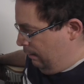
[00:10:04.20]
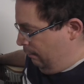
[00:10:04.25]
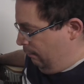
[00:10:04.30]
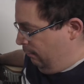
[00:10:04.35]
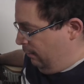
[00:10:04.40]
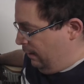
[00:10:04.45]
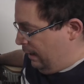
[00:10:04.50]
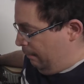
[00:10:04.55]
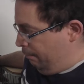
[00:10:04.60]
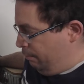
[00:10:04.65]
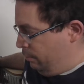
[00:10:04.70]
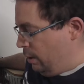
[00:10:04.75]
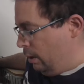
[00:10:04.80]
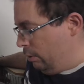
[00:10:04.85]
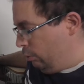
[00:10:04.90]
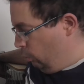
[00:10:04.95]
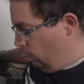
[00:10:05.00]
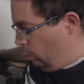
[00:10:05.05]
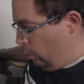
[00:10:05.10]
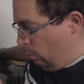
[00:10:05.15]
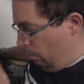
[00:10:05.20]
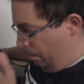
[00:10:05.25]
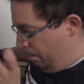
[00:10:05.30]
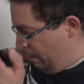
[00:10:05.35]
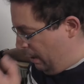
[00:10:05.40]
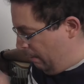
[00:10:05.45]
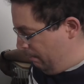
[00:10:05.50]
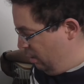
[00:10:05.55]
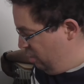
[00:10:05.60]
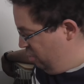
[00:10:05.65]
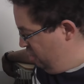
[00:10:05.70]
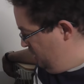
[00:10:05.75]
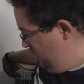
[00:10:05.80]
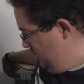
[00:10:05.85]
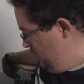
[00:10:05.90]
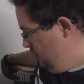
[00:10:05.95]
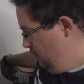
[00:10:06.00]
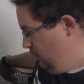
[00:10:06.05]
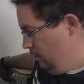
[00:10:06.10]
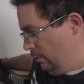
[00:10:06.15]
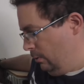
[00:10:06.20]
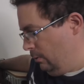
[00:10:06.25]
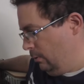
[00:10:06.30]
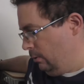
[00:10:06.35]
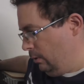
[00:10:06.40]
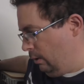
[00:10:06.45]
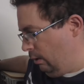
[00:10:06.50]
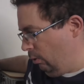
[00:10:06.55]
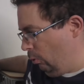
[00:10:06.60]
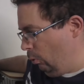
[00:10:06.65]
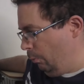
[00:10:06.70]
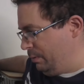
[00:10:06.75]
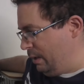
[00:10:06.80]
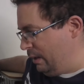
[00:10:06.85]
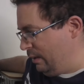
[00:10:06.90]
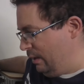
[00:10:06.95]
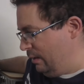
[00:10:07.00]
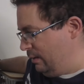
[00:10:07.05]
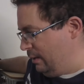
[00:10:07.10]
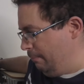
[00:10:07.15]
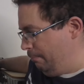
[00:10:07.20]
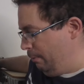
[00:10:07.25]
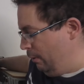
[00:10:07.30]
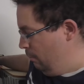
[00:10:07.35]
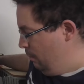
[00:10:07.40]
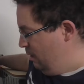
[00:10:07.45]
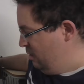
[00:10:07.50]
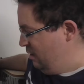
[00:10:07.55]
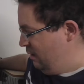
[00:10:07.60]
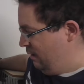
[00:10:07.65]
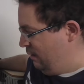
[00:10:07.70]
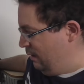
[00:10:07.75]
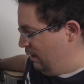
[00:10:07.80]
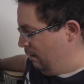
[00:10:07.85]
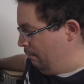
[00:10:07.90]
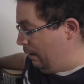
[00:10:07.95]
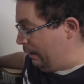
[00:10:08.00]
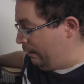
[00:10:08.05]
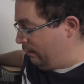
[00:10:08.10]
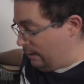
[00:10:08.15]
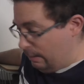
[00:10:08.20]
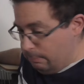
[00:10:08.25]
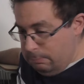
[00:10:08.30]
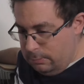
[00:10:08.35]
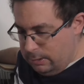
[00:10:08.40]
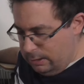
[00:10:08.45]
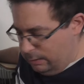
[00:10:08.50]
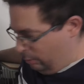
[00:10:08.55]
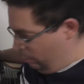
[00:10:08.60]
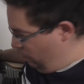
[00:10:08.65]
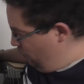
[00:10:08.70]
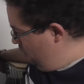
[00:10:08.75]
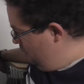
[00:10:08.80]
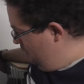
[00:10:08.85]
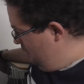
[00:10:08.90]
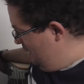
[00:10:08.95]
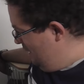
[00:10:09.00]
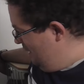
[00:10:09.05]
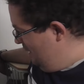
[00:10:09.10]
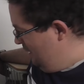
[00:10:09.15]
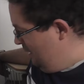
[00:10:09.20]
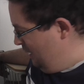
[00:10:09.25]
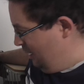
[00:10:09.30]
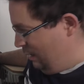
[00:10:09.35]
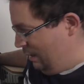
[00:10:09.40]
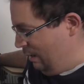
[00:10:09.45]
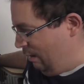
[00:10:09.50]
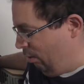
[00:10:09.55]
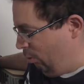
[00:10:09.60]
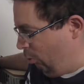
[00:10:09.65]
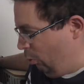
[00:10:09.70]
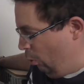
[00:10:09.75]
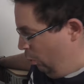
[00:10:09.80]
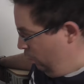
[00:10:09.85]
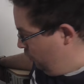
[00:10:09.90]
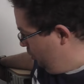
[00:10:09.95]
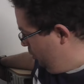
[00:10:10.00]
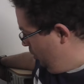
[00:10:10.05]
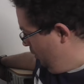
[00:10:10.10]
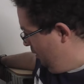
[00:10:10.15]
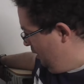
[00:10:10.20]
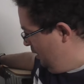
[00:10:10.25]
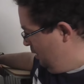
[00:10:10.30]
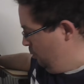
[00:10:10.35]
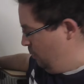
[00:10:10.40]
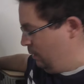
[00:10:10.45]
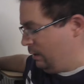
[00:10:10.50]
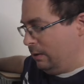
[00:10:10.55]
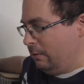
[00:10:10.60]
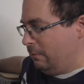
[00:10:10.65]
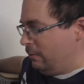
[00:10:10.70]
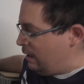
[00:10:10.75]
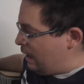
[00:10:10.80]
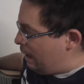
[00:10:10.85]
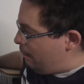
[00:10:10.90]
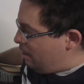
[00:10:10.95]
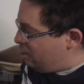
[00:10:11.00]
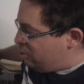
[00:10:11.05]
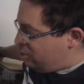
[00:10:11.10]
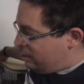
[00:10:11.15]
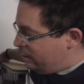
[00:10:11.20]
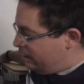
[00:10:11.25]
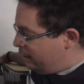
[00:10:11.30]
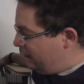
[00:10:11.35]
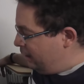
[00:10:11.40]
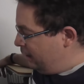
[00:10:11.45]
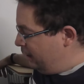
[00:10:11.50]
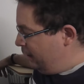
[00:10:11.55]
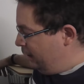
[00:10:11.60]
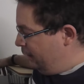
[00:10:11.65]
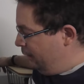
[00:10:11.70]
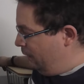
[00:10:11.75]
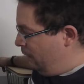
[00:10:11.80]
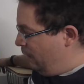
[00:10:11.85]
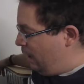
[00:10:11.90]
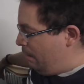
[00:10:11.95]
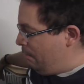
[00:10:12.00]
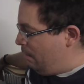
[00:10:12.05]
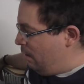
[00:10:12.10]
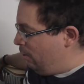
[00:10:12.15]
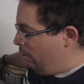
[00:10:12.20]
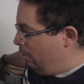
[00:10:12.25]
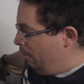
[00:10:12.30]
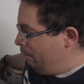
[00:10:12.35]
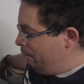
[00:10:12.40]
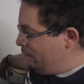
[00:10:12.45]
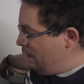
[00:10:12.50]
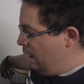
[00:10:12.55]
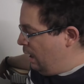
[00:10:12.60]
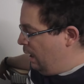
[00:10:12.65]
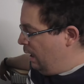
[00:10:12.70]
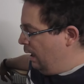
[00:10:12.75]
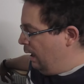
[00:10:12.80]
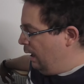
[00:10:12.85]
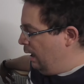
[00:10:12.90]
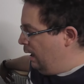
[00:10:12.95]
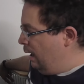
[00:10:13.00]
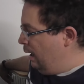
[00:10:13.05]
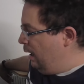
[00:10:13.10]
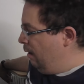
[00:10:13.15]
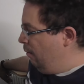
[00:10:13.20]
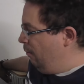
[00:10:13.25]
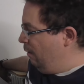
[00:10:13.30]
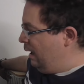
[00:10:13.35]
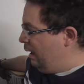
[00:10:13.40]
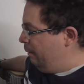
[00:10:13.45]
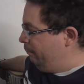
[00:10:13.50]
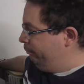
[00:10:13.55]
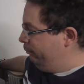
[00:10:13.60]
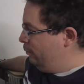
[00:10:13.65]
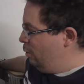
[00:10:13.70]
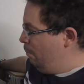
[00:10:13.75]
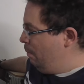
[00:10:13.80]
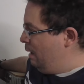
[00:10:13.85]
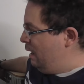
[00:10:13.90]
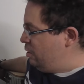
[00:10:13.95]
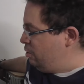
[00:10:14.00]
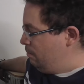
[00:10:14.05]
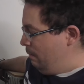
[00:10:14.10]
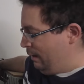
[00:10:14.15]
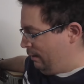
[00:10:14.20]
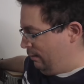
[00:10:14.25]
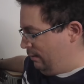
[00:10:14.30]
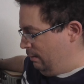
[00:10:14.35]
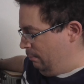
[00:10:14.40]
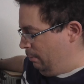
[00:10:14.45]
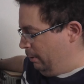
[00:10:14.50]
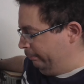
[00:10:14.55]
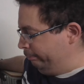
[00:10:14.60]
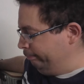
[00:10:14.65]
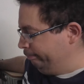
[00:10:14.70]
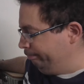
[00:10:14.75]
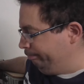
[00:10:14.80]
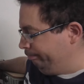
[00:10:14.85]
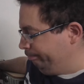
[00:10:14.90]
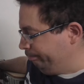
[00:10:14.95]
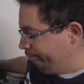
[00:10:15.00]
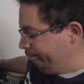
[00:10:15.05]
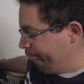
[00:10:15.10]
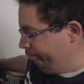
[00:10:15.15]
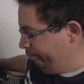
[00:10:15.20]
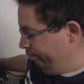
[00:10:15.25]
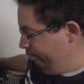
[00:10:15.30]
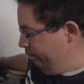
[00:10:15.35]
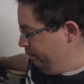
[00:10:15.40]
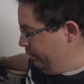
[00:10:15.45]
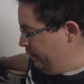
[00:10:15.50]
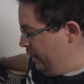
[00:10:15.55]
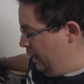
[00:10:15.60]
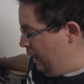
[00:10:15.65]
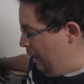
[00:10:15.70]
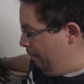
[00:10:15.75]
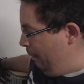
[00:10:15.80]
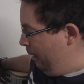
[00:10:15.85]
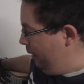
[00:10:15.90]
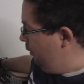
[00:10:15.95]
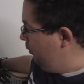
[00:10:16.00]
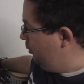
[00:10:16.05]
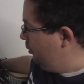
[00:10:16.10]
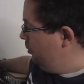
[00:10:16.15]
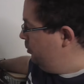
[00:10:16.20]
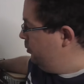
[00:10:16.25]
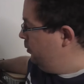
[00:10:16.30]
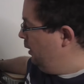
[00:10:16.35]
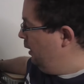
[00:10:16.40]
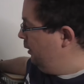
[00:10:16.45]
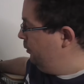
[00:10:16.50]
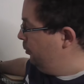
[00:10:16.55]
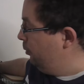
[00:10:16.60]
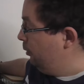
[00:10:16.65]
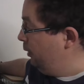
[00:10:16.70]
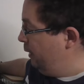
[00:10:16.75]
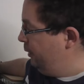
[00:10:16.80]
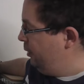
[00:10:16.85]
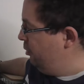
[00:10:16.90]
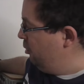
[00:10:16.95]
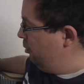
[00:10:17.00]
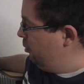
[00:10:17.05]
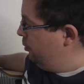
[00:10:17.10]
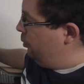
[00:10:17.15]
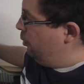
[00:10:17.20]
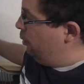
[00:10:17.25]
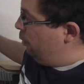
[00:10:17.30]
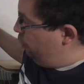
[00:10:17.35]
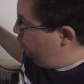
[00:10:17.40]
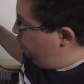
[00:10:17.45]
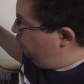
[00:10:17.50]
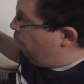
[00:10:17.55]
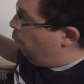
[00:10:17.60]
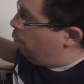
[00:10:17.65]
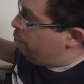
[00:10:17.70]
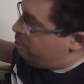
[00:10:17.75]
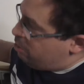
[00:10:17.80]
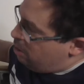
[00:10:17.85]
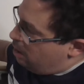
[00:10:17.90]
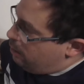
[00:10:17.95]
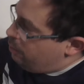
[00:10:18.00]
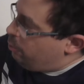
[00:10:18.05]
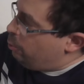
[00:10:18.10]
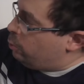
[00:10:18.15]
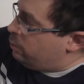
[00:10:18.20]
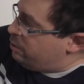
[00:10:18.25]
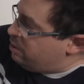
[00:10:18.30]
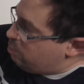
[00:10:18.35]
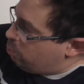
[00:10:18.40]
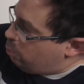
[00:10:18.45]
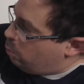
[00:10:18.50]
voilà, peut-être que par magie, euh, ils seront peut-être aidés par le magicien Maxime dès que dès qu'ils sauront que c'est lui qui fait de la magie dans la maison. Euh, voilà, le Belge Maxime. Après, qu'est-ce qu'on a Donc, on a déjà. Donc, bon, déjà, ils ont déjà